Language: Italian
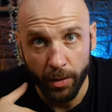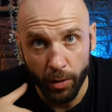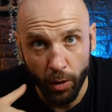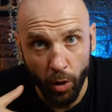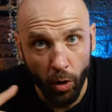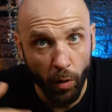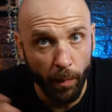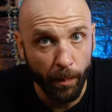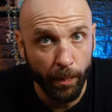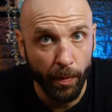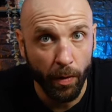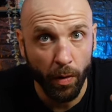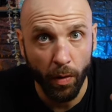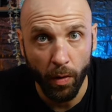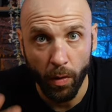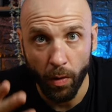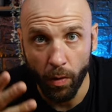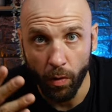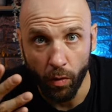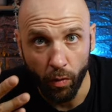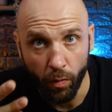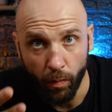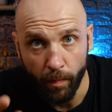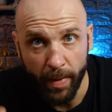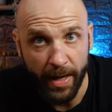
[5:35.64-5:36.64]

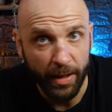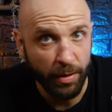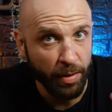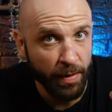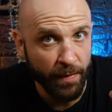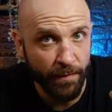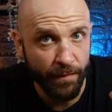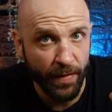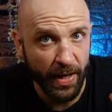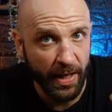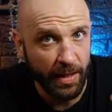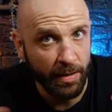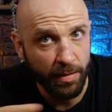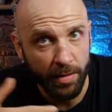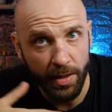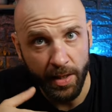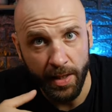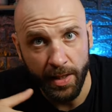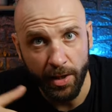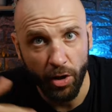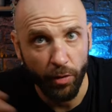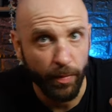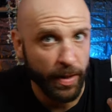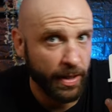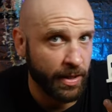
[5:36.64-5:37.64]
dopo un metro e
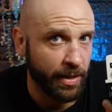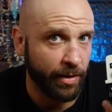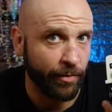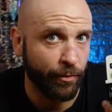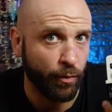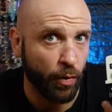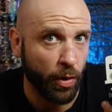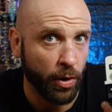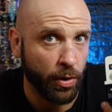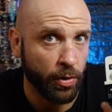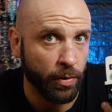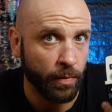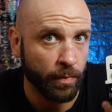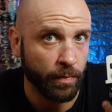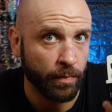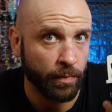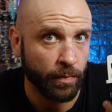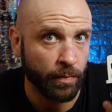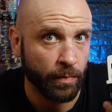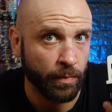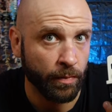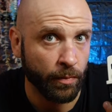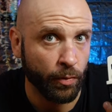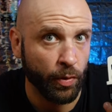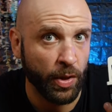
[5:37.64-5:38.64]
venti lo mette a fuoco.
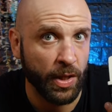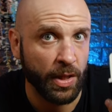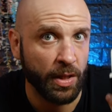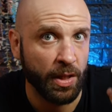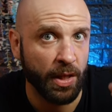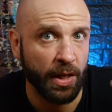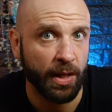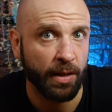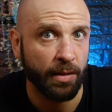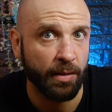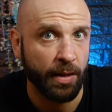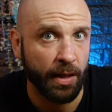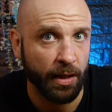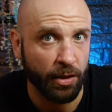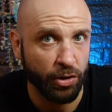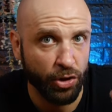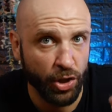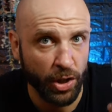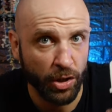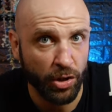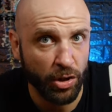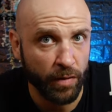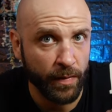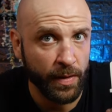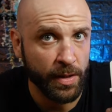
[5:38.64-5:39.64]
Quindi da
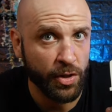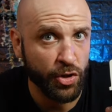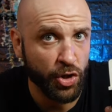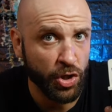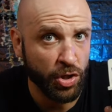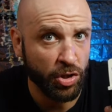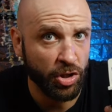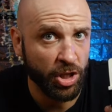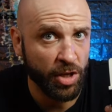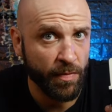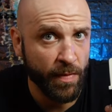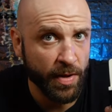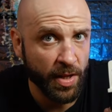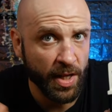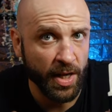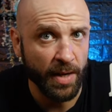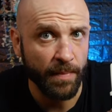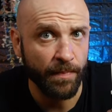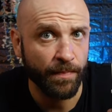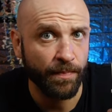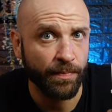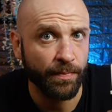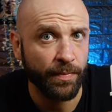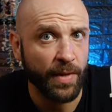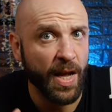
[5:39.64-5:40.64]
120 cm
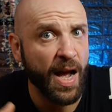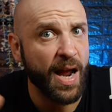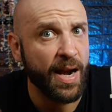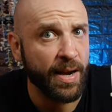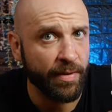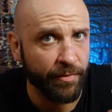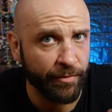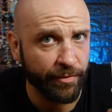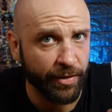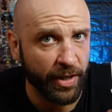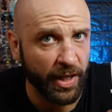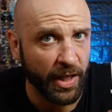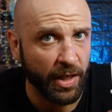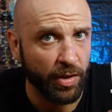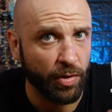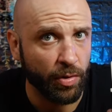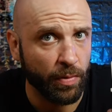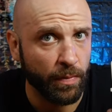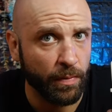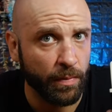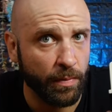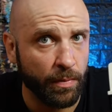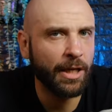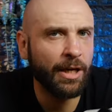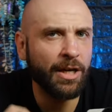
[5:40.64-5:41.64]
all'infinito.
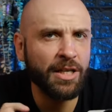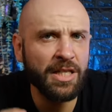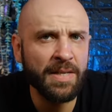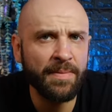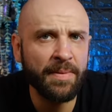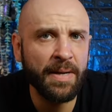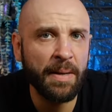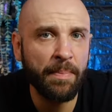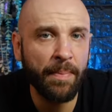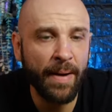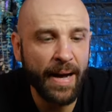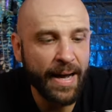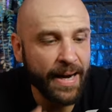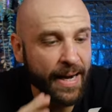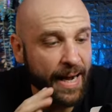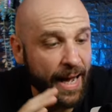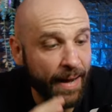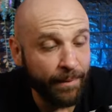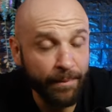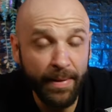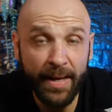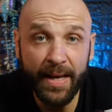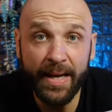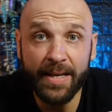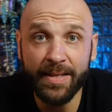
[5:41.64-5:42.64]
Che cosa me ne pare? A
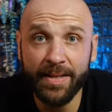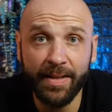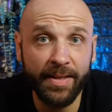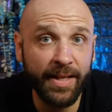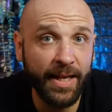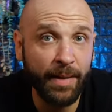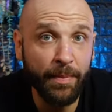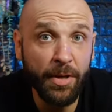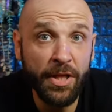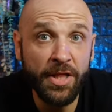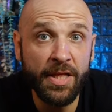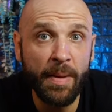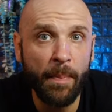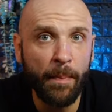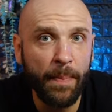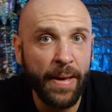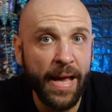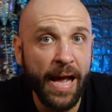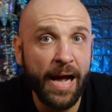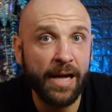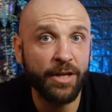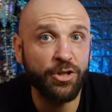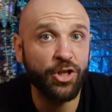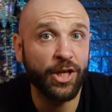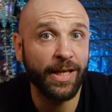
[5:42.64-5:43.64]
me esteticamente
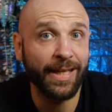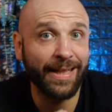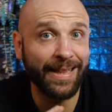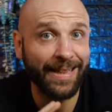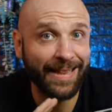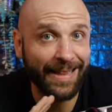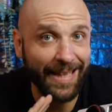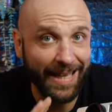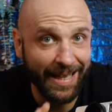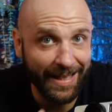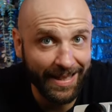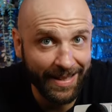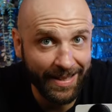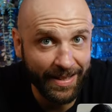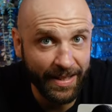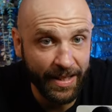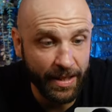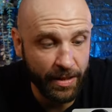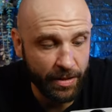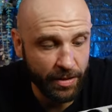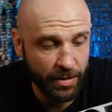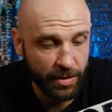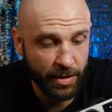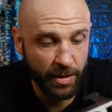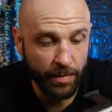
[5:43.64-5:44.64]
piace
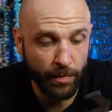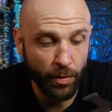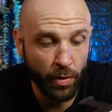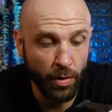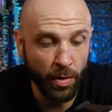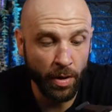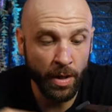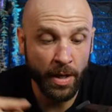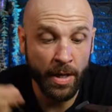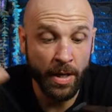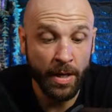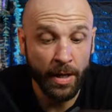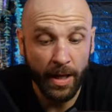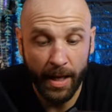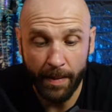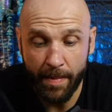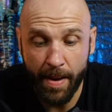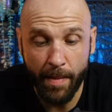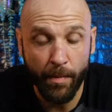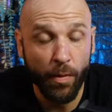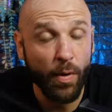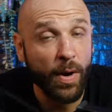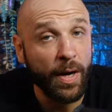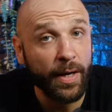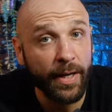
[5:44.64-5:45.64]
tantissimo.
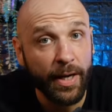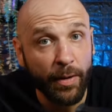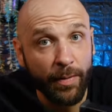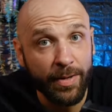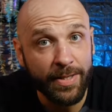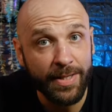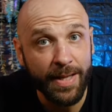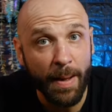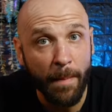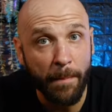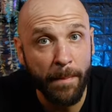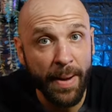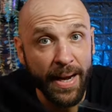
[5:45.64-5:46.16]
Abbiamo anche questa